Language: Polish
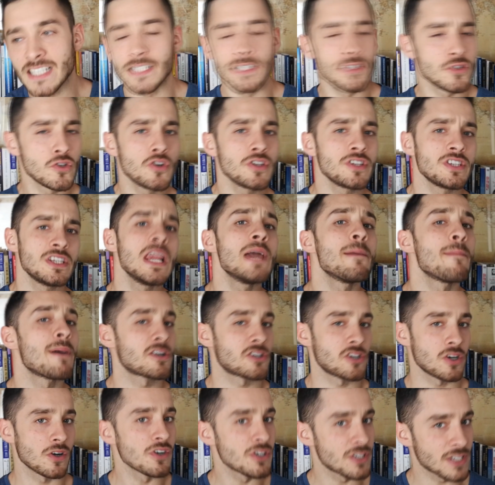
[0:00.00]
no nie ma
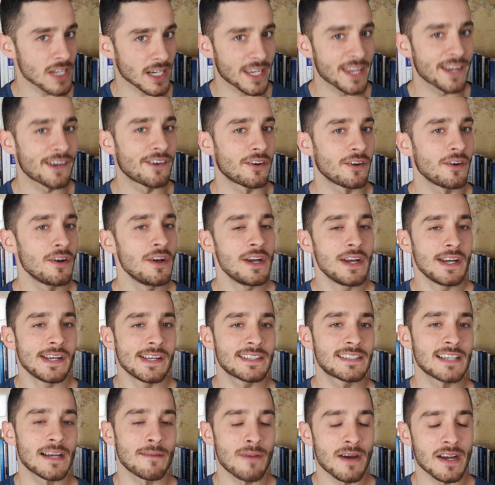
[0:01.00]
czegoś takiego
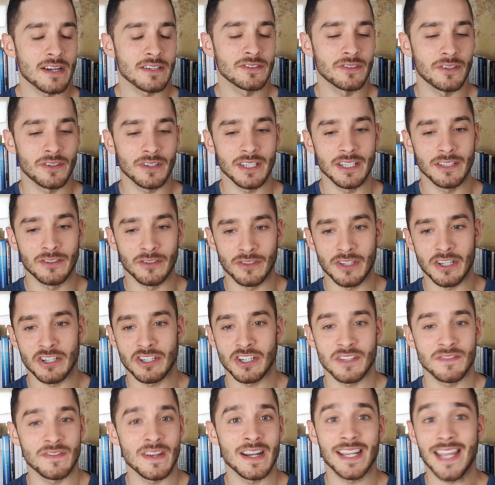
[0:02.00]
za bardzo i to też
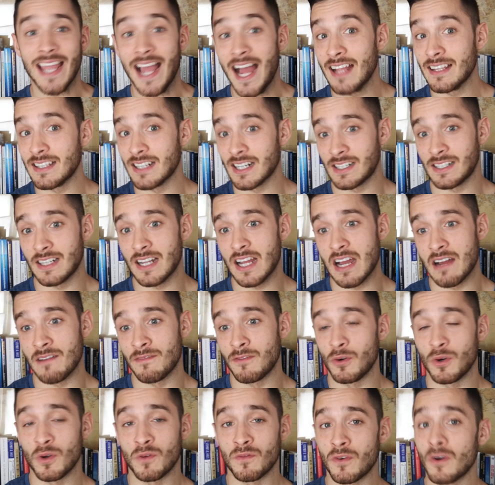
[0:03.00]
jest wielki atak na
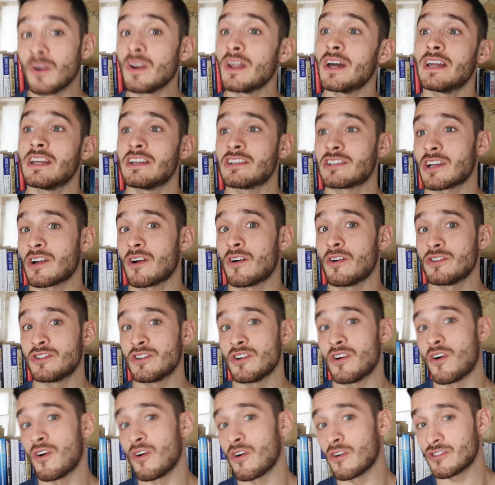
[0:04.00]
wolną wolę, jeżeli
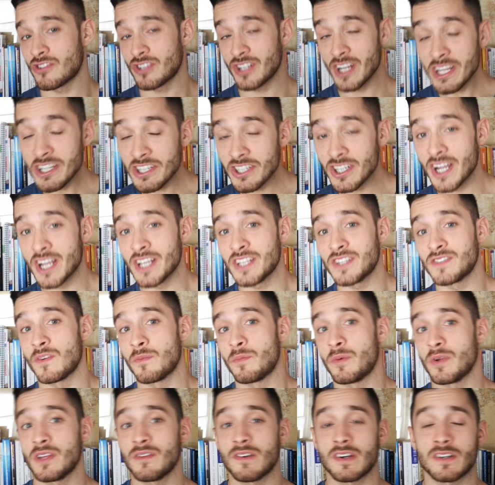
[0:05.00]
chodzi o chrześcijaństwo,
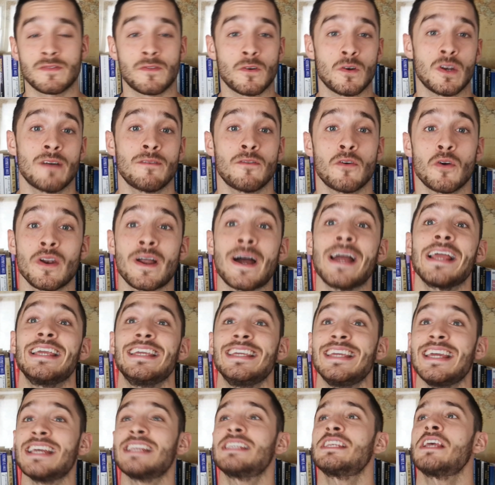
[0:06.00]
ponieważ wolna wola
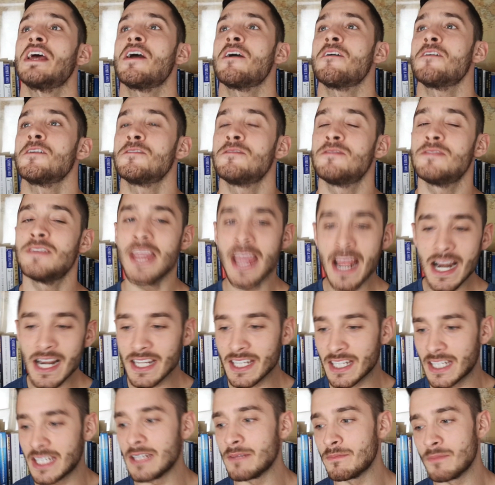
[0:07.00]
jest
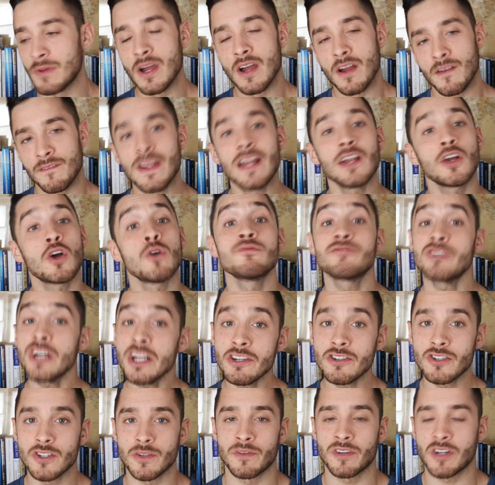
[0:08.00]
wielkim, wielką
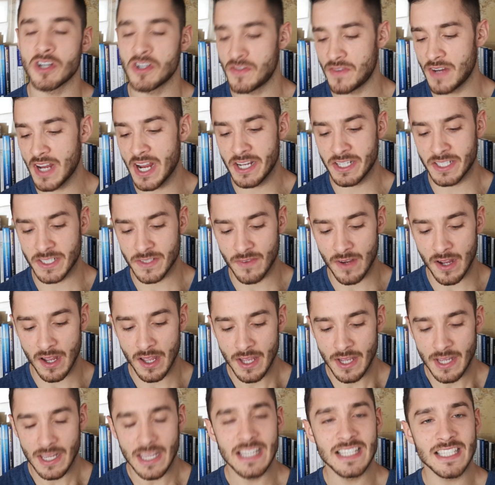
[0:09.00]
częścią chrześcijaństwa
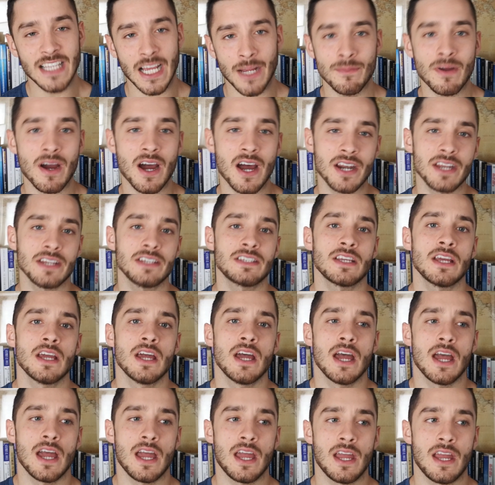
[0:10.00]
i sam Harris
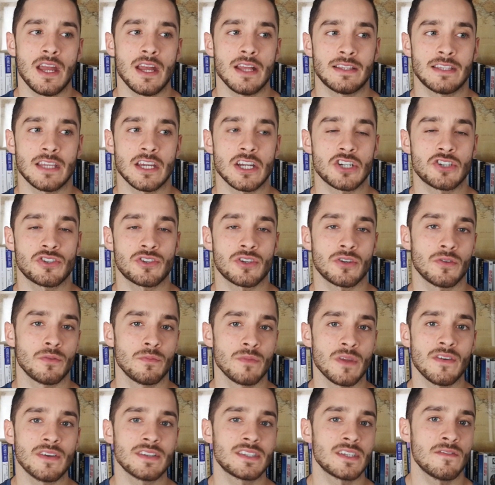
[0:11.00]
e, też to
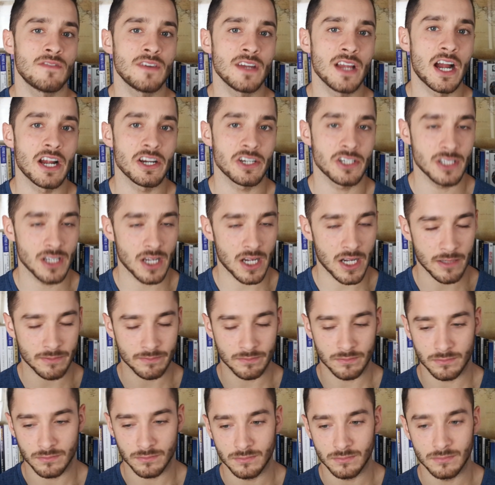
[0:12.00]
mniej więcej wyjaśnia
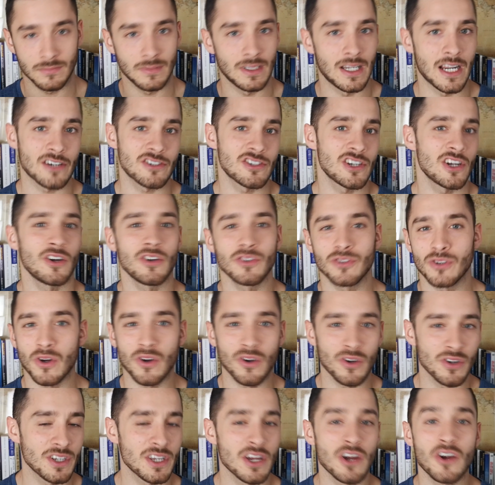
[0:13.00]
dlaczego
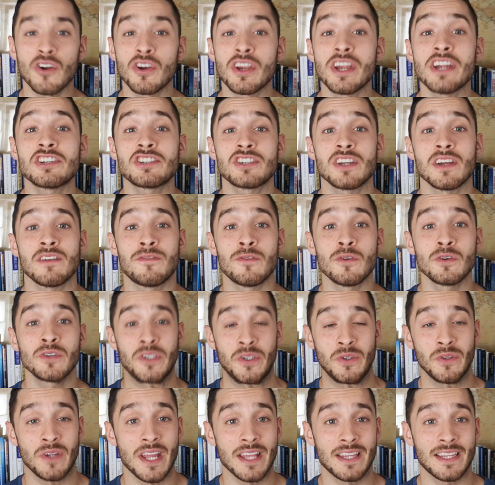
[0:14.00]
to niekoniecznie
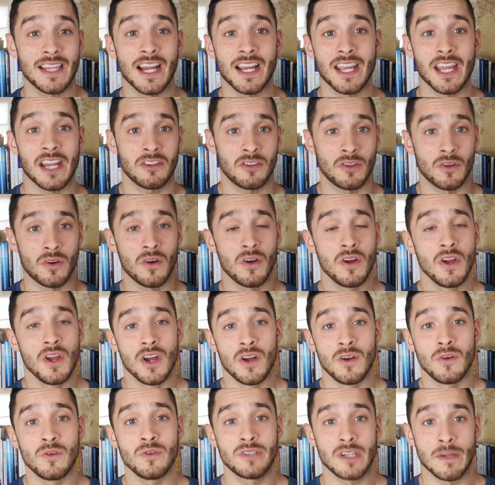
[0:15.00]
funkcjonuje tak, jak to
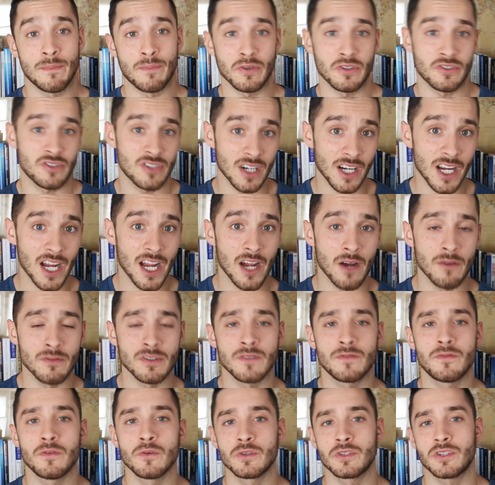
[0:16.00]
ludzie postrzegają,
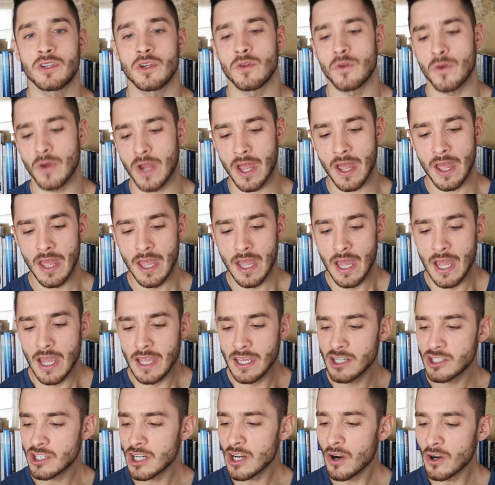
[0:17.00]
że funkcjonuje.
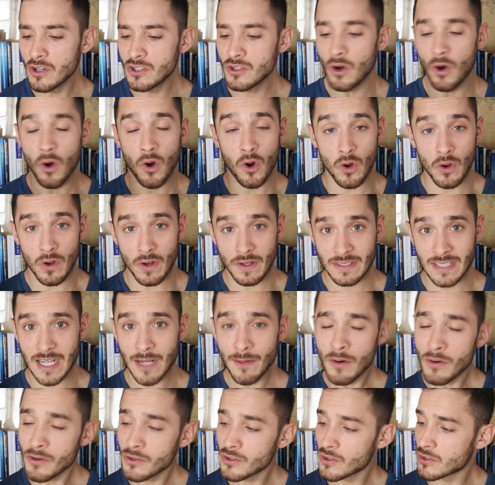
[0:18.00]
Jeżeli chodzi o
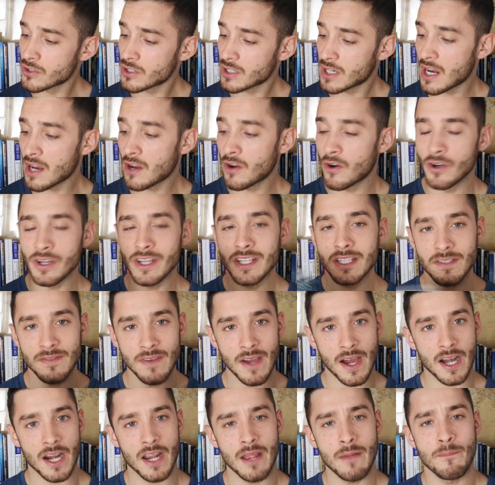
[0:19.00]
samą książkę Koniec
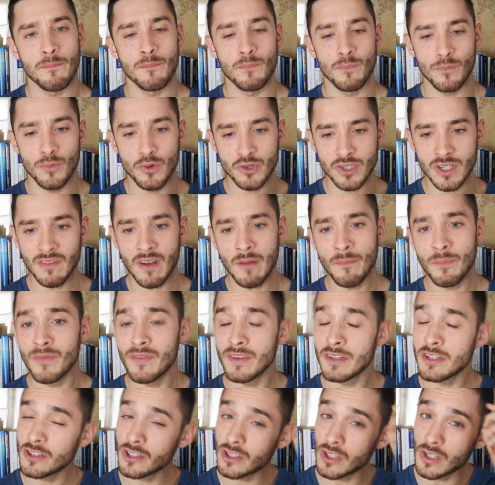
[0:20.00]
Wiary, muszę Wam
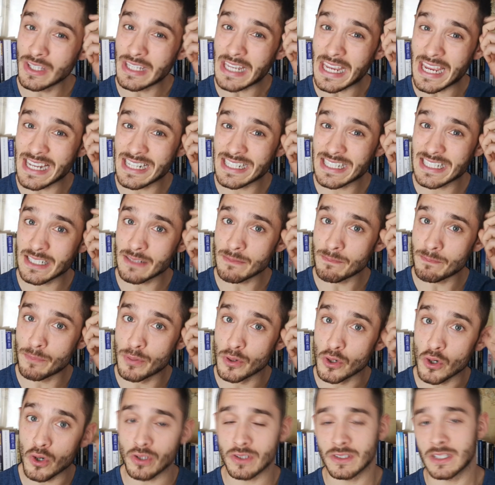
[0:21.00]
powiedzieć, że to nie jest
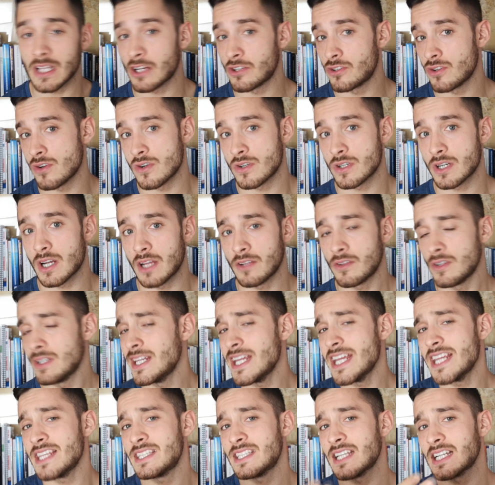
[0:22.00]
prosta książka. To
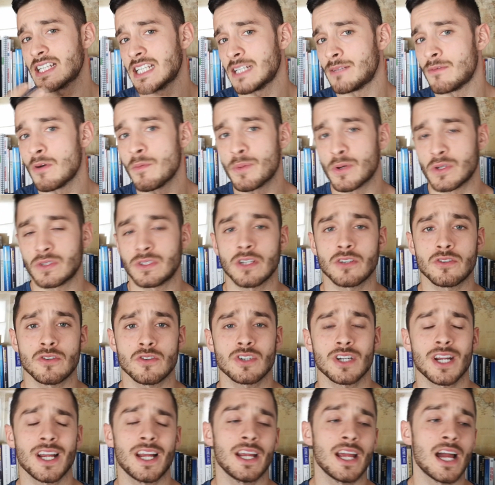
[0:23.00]
nie jest tak samo prosta
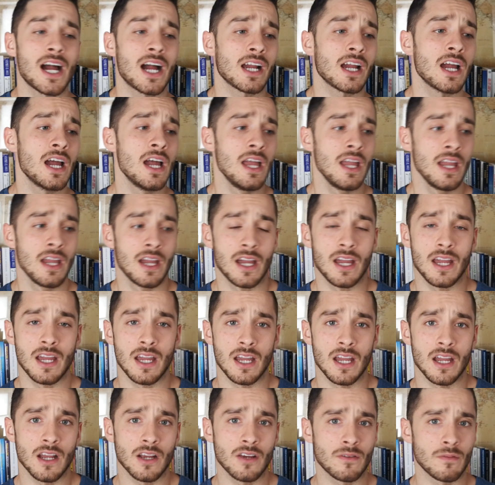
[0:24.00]
książka jak
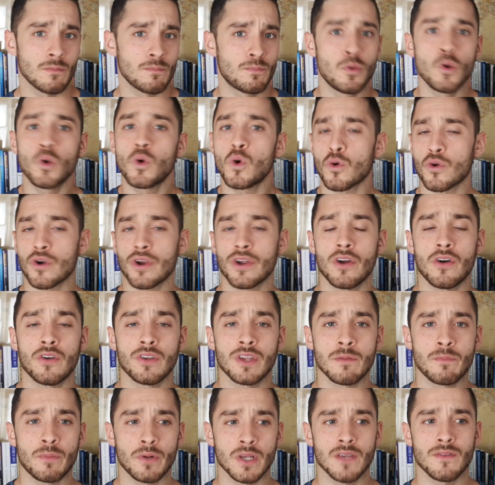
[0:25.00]
e, Bóg
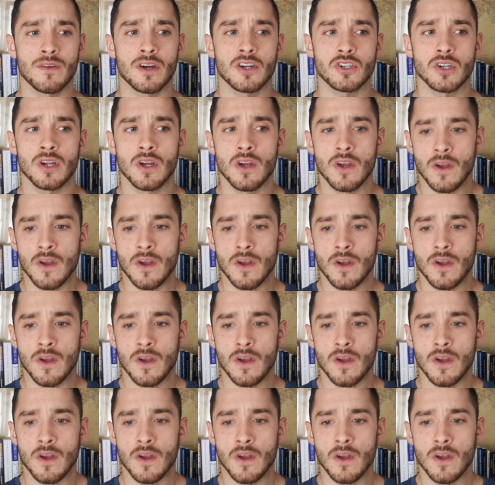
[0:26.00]
Urojony, ponieważ